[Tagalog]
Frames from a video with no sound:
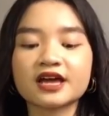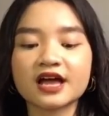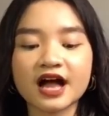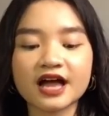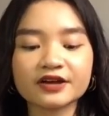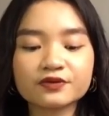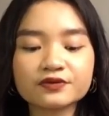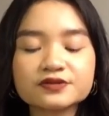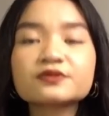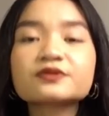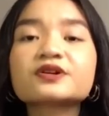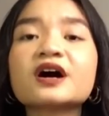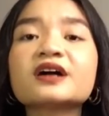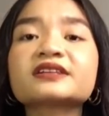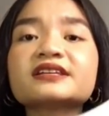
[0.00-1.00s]
I also
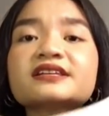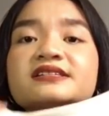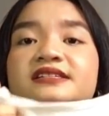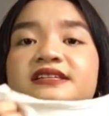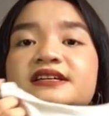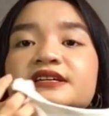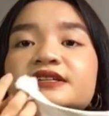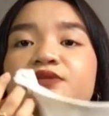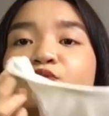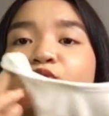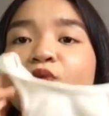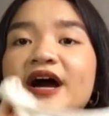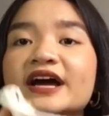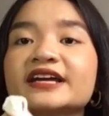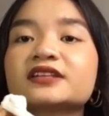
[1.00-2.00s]
got this in
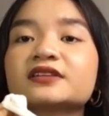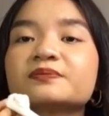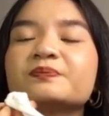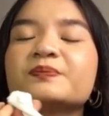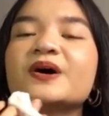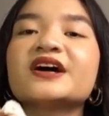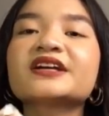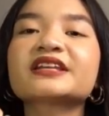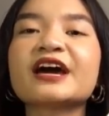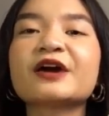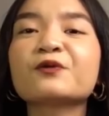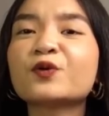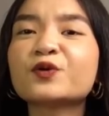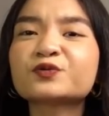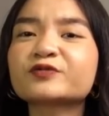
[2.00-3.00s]
white, but I
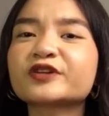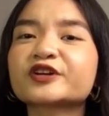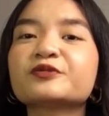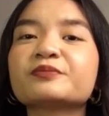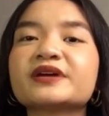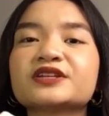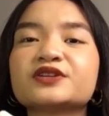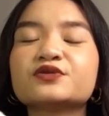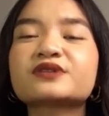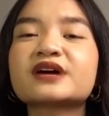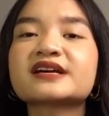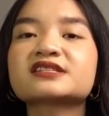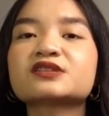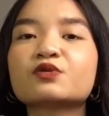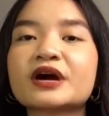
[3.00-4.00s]
won't recommend you
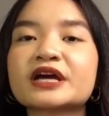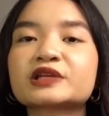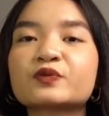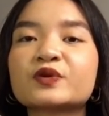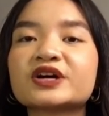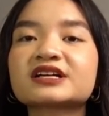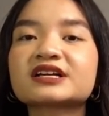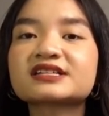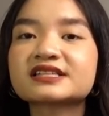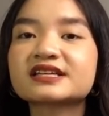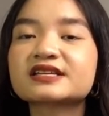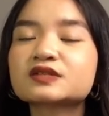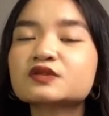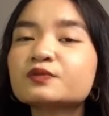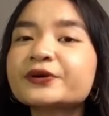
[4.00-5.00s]
guys the white one kasi
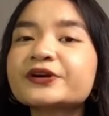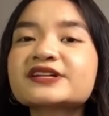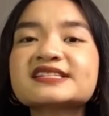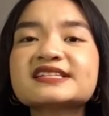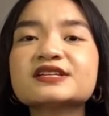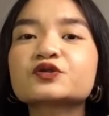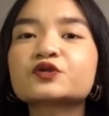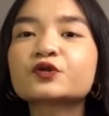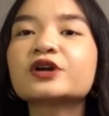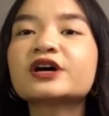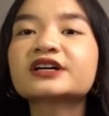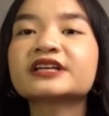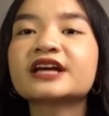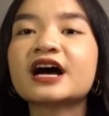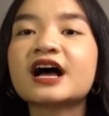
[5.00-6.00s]
super see-through
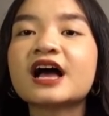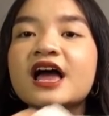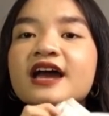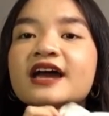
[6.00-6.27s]
lang niya.